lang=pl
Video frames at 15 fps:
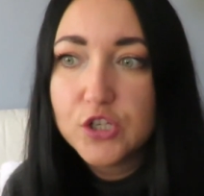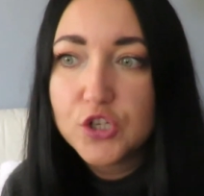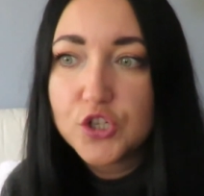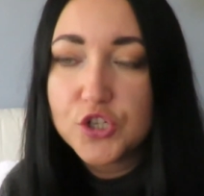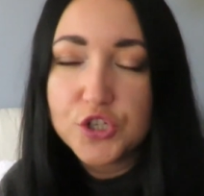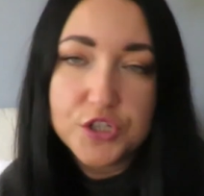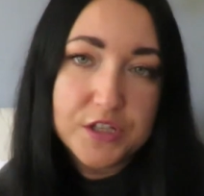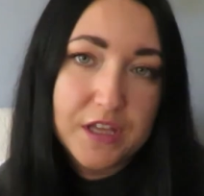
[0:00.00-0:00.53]

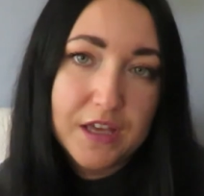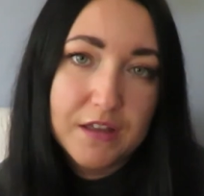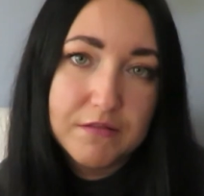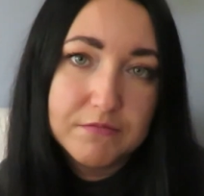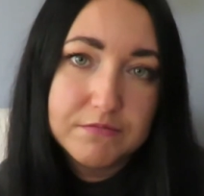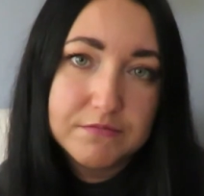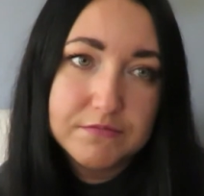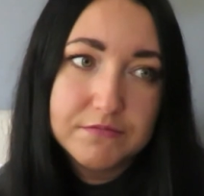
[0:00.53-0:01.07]
czy nie.
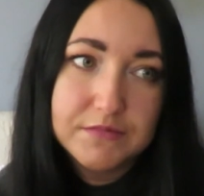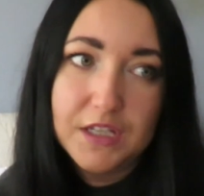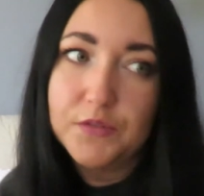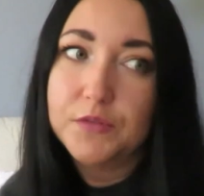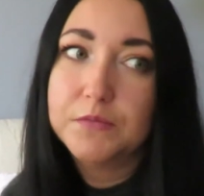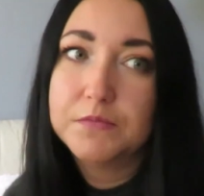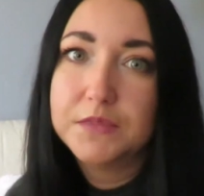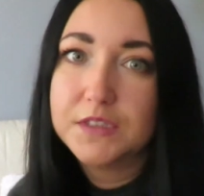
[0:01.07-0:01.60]
Nie
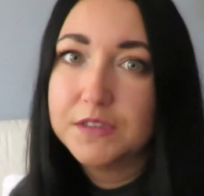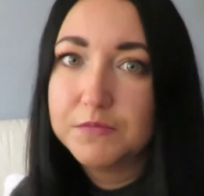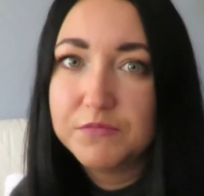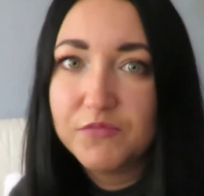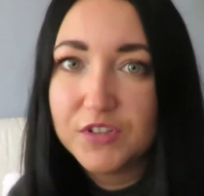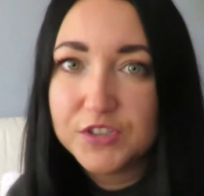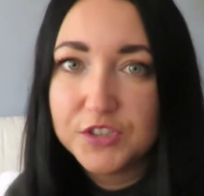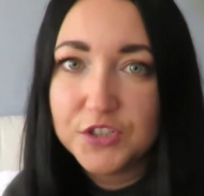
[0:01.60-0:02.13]
wiem, jestem
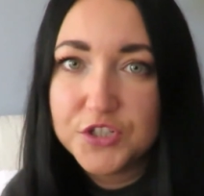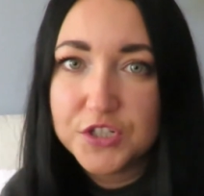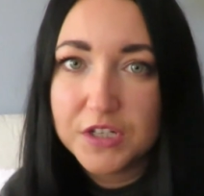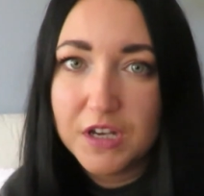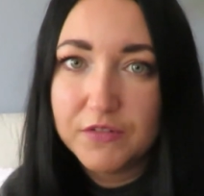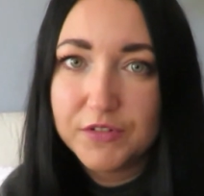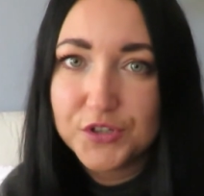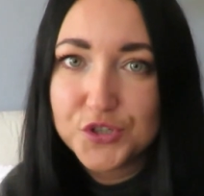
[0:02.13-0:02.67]
właśnie
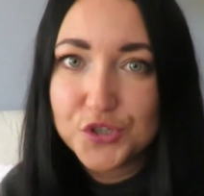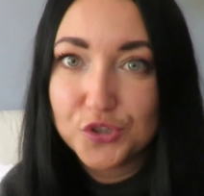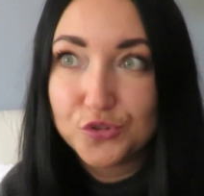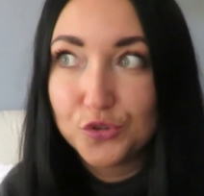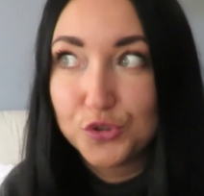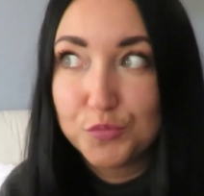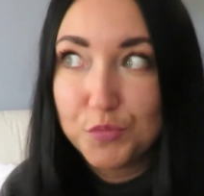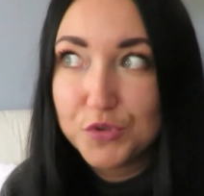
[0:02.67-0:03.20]
ciekawa, czy
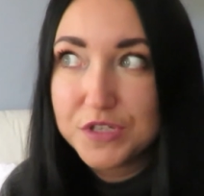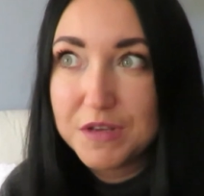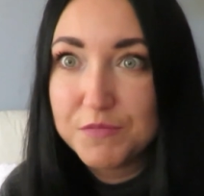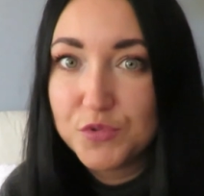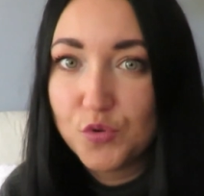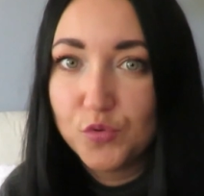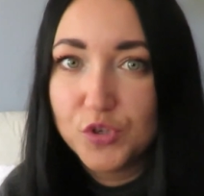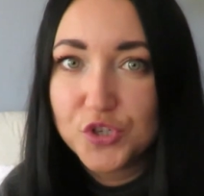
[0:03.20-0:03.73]
ktoś poza
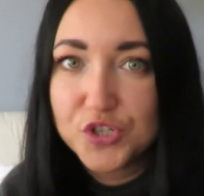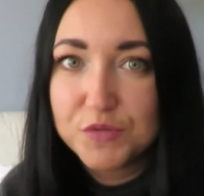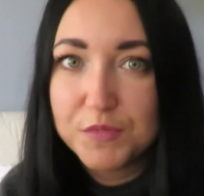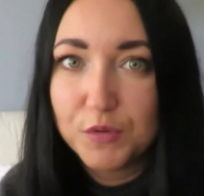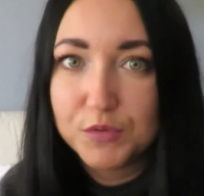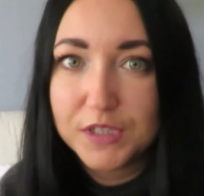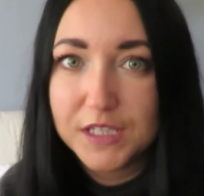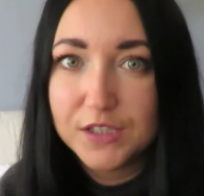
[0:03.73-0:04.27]
mną jeszcze
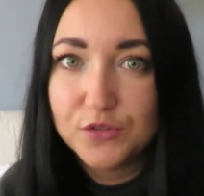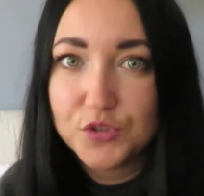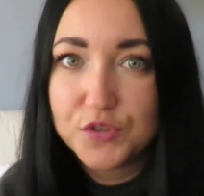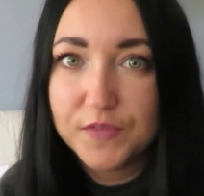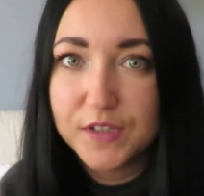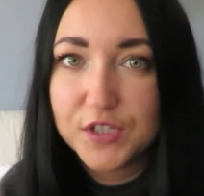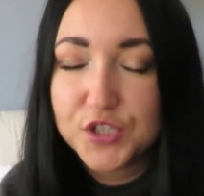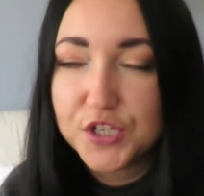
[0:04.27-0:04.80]
miał takie
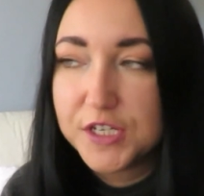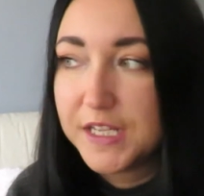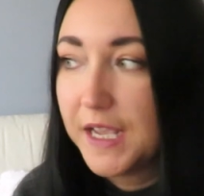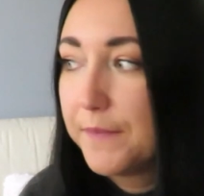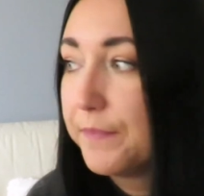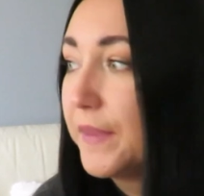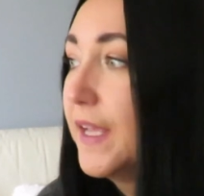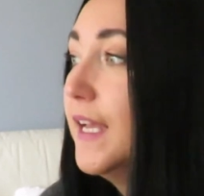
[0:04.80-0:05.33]
doświadczenie.
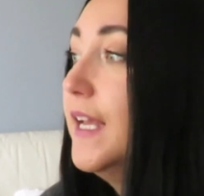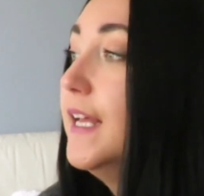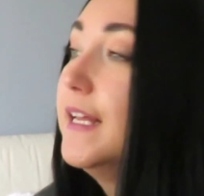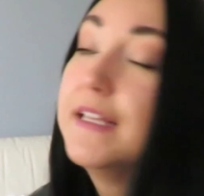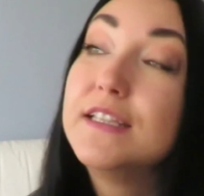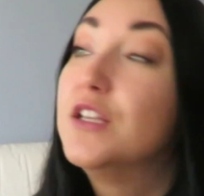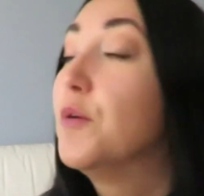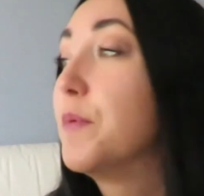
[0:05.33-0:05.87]

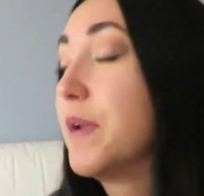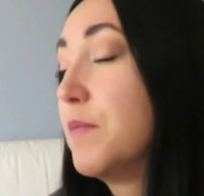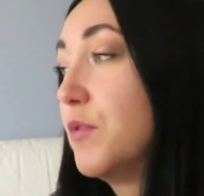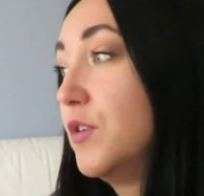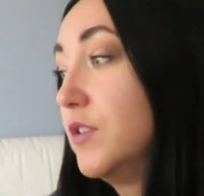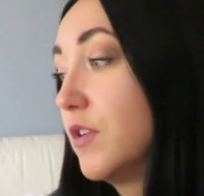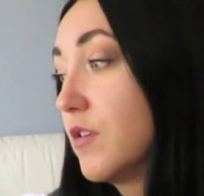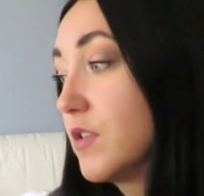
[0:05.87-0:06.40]
Dobra, moi
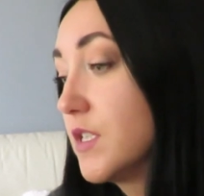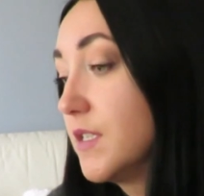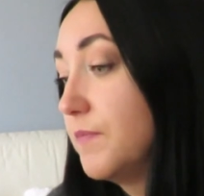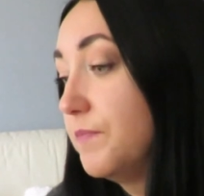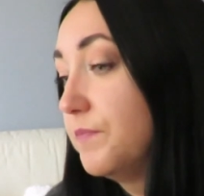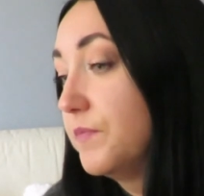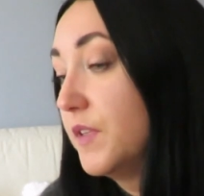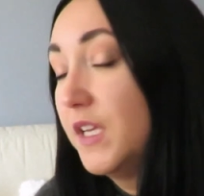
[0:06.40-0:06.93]
drodzy,
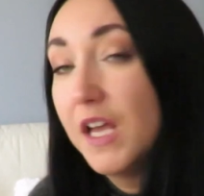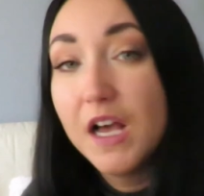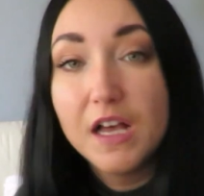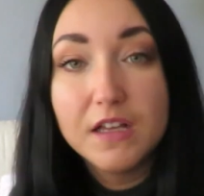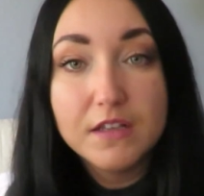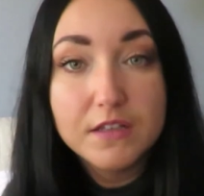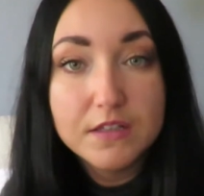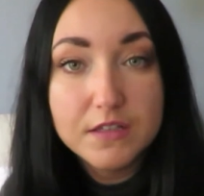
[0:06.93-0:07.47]
ja
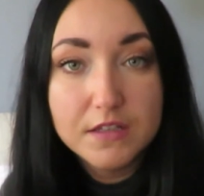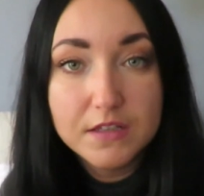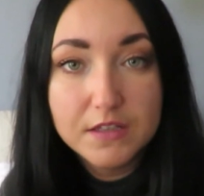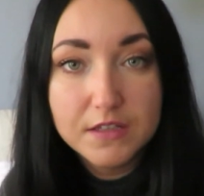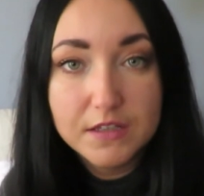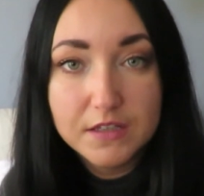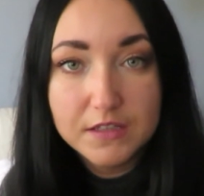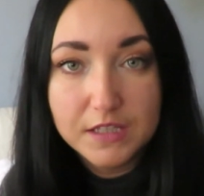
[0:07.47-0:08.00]

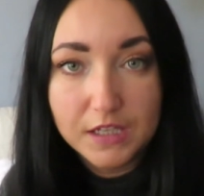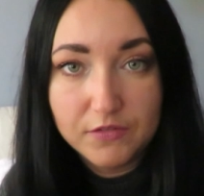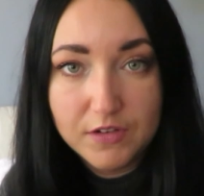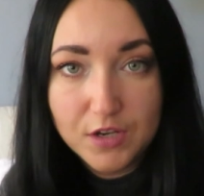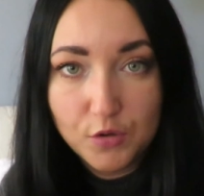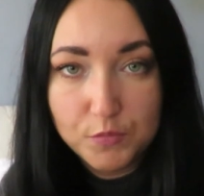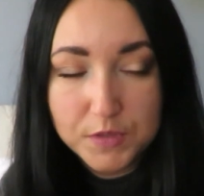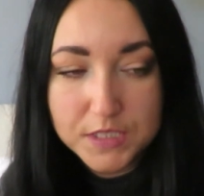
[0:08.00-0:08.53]
na
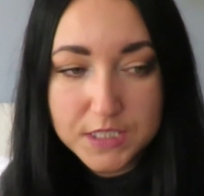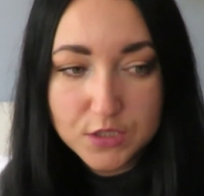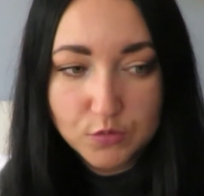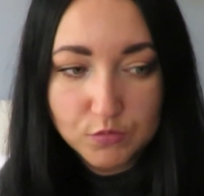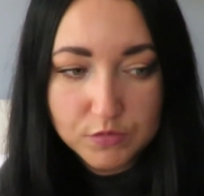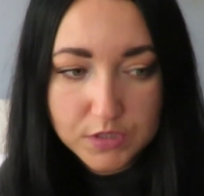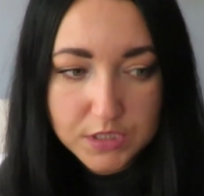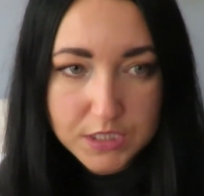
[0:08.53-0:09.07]
chwilę obecną
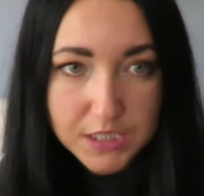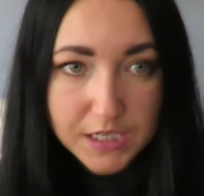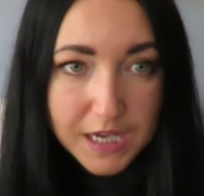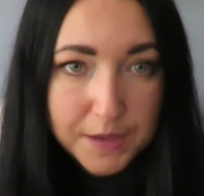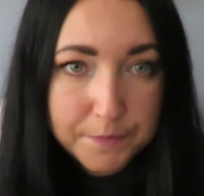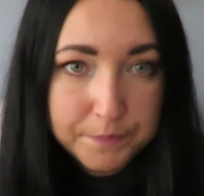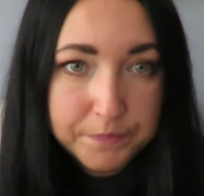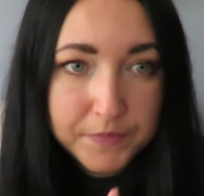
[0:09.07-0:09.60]

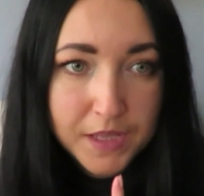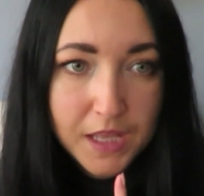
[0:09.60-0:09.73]
znikam.